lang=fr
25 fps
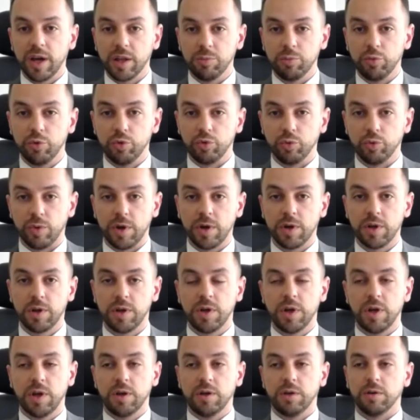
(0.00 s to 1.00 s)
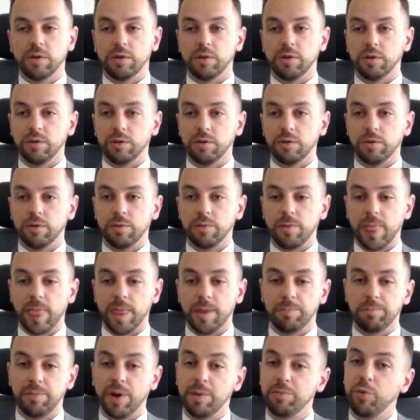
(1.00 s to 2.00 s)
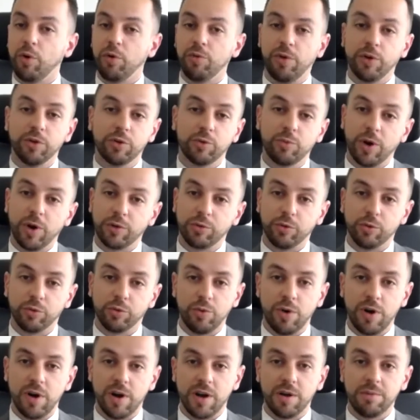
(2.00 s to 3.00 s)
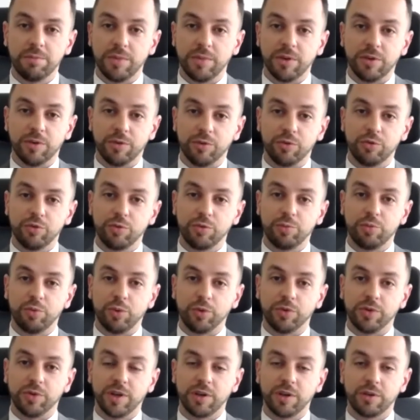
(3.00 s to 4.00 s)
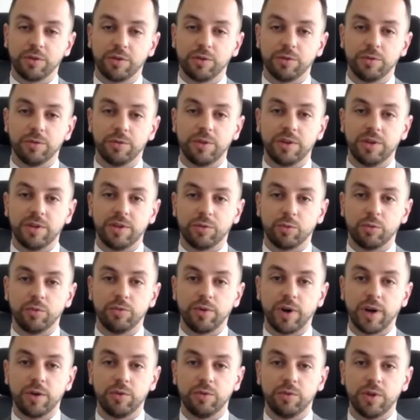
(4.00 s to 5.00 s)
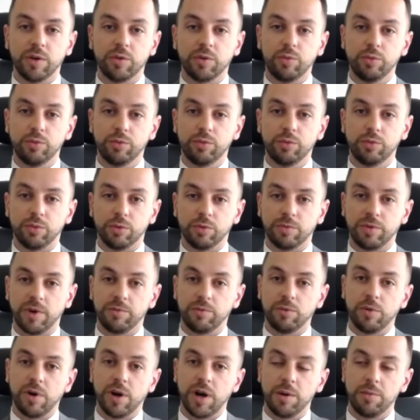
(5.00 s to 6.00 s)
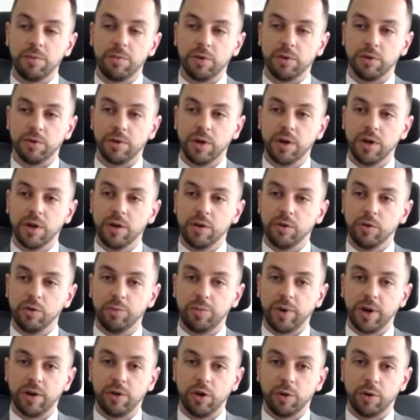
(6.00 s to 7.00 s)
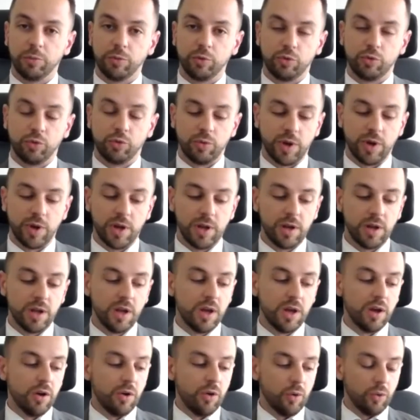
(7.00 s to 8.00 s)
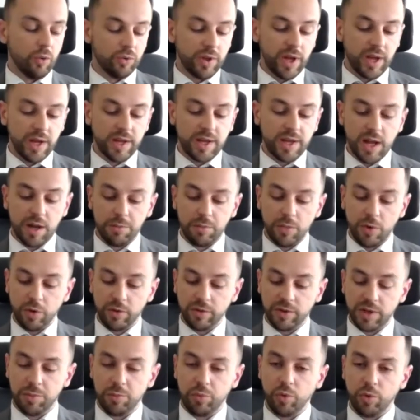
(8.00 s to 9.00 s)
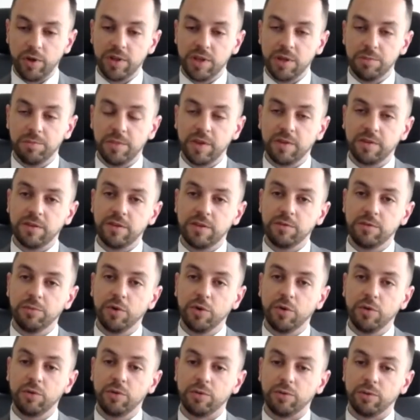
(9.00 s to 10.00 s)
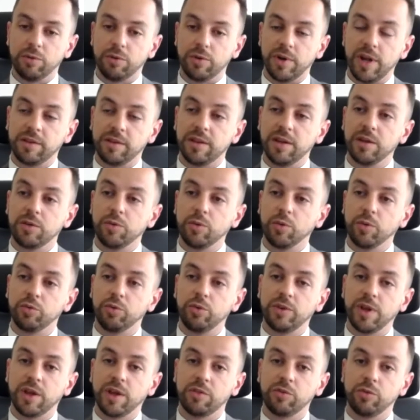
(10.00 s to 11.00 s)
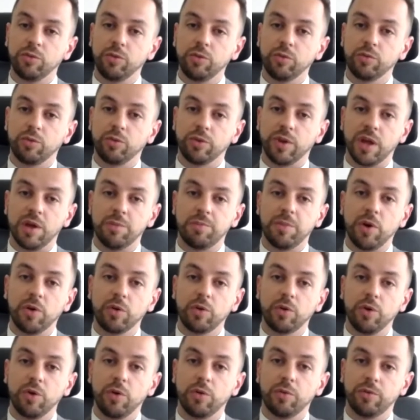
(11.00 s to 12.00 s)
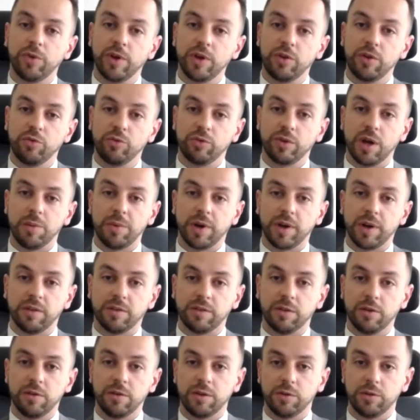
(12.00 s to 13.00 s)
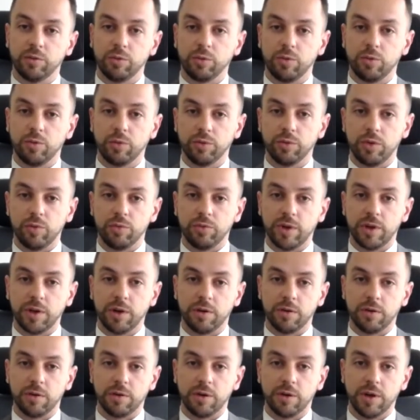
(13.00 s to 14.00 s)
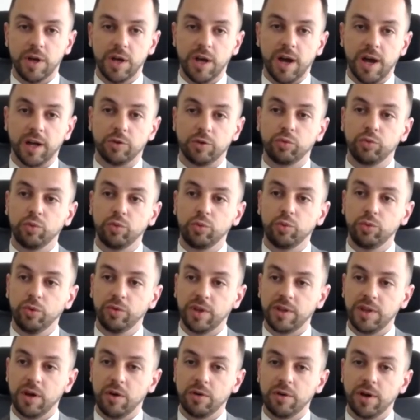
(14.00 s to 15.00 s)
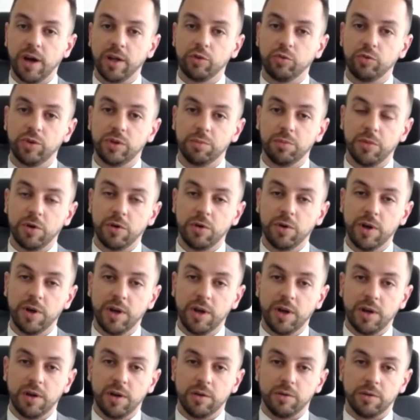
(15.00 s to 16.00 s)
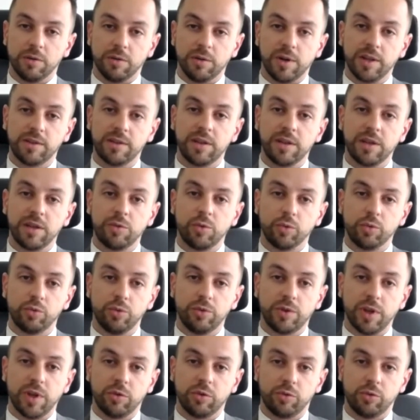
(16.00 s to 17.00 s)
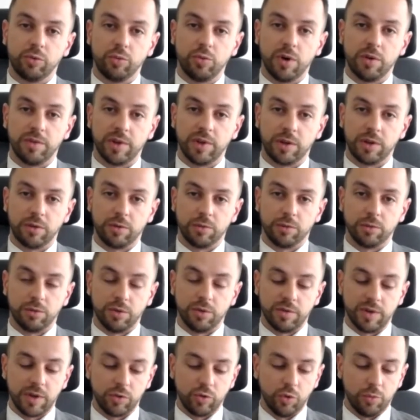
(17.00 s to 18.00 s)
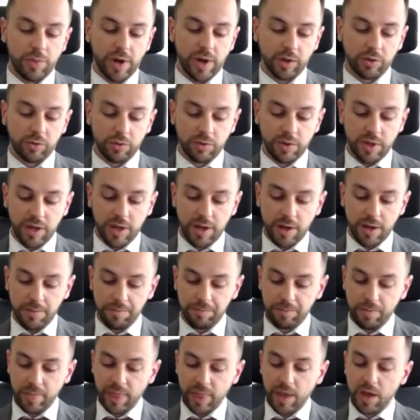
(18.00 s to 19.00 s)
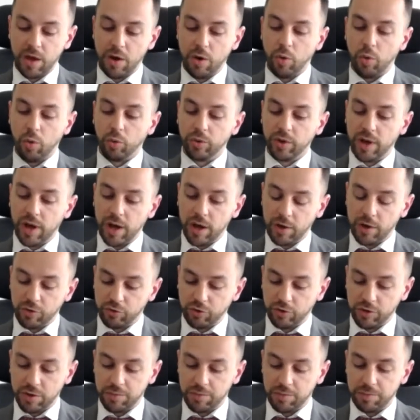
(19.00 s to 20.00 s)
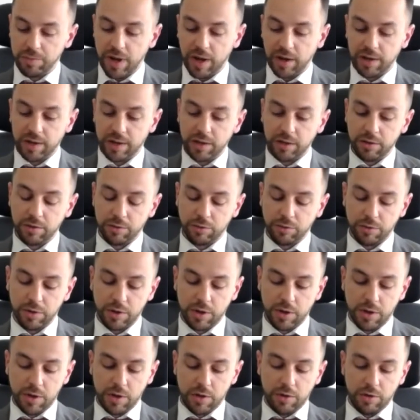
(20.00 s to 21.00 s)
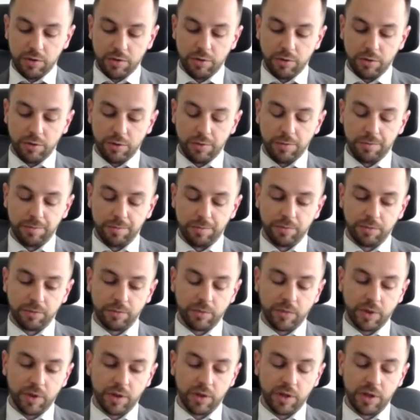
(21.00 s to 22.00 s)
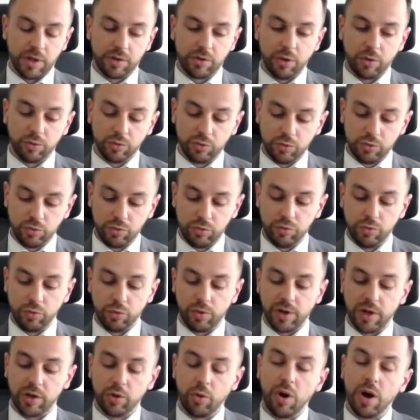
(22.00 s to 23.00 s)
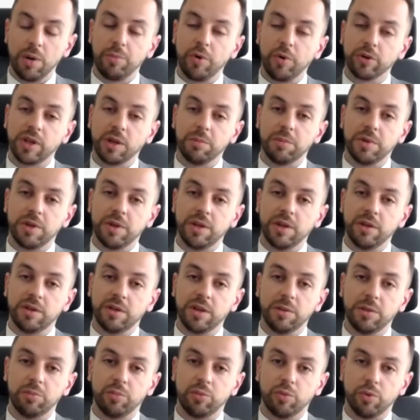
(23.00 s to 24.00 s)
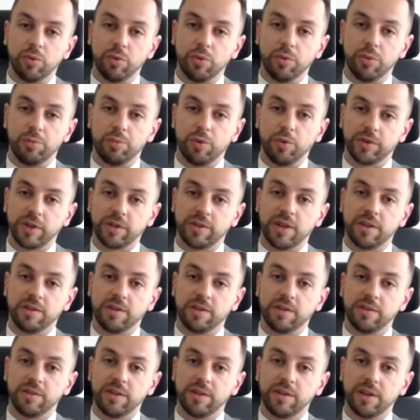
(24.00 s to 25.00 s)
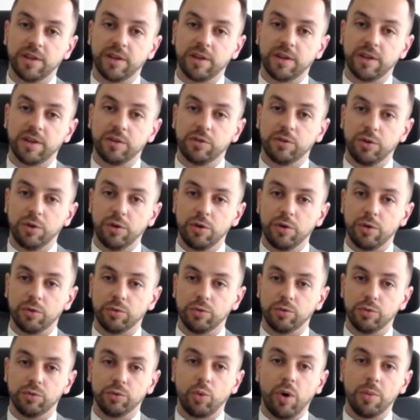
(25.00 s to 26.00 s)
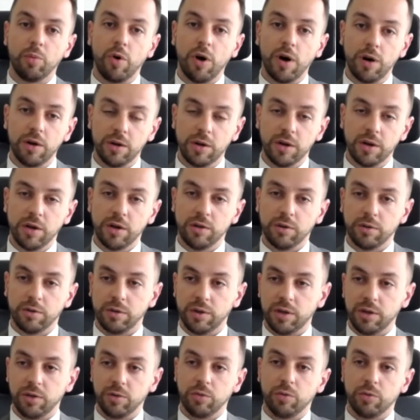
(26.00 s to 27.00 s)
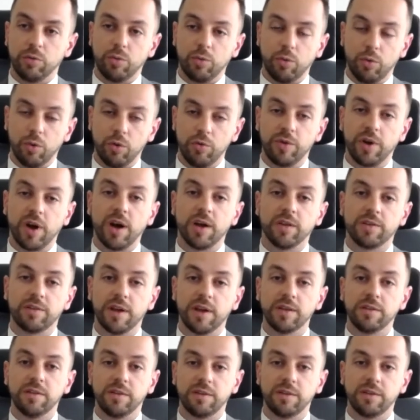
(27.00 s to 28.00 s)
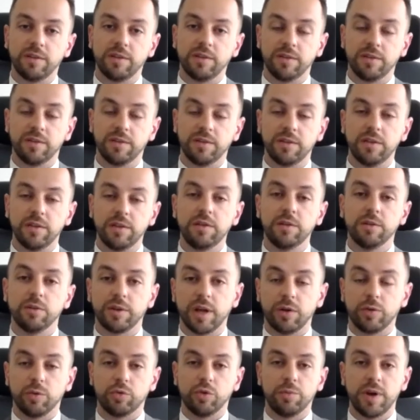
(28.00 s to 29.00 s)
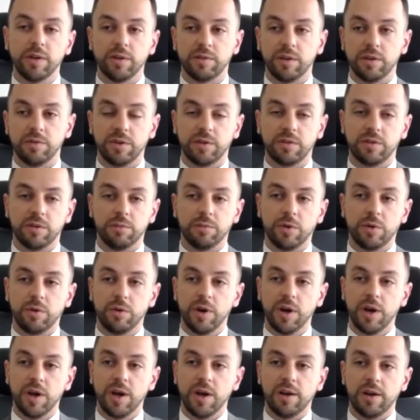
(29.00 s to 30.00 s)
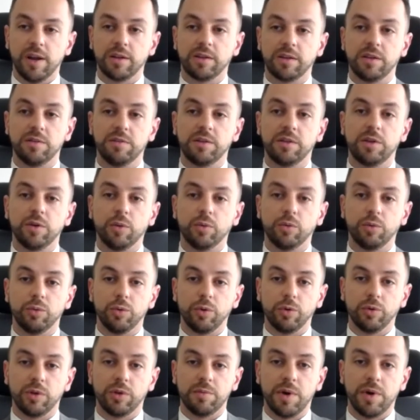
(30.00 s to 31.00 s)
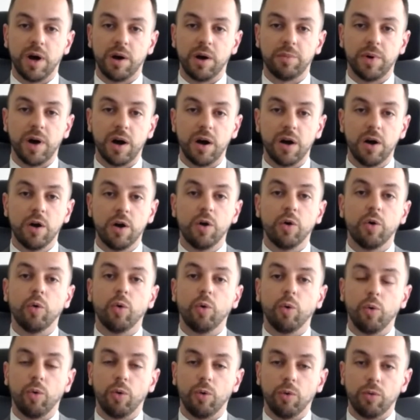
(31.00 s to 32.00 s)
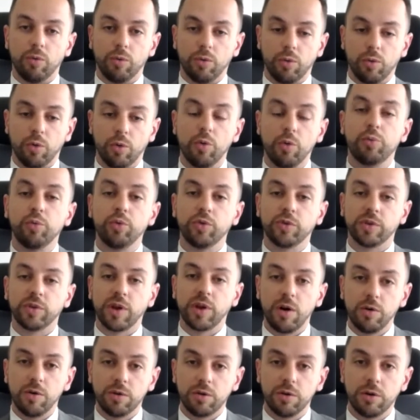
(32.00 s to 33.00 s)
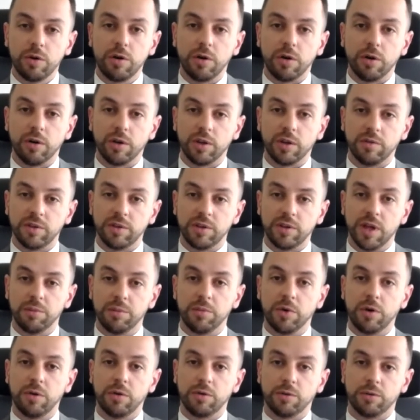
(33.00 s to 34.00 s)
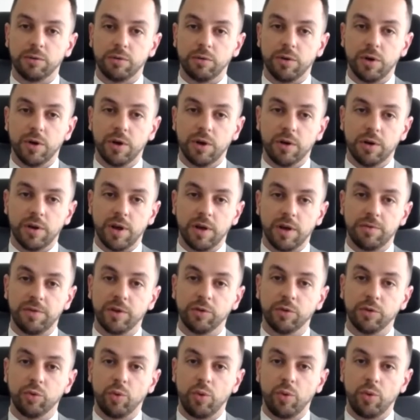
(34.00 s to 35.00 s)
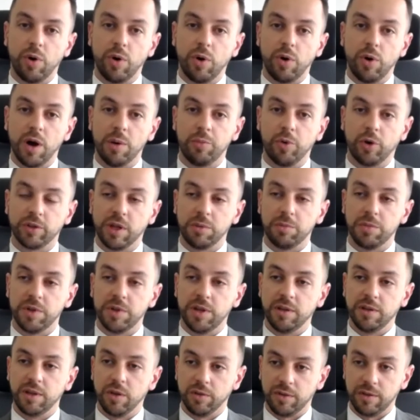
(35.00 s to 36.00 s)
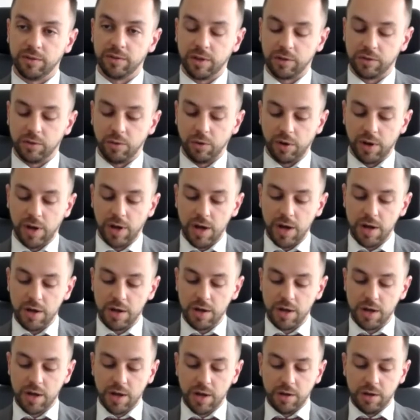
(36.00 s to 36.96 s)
cas de besoin. Euh, pas pour vendre quoi que ce soit, hein, mais juste pour dire qu'ils trouveraient une écoute favorable auprès de leur mutuelle. On a également déployé massivement euh, la téléconsultation, ce qu'on n'avait pas encore fait jusqu'à présent, et donc on a ouvert à tous nos adhérents gratuitement euh, la téléconsultation avec, avec nos partenaires. On a, j'en ai parlé, étendu donc les droits à portabilité pour, pour certains secteurs de trois mois. Euh, et on reverra ça d'ici euh, quelques semaines, hein, si effectivement l'activité ne redémarre pas, on, repoussera encore évidemment euh, la fin de droit à portabilité dans ces secteurs-là.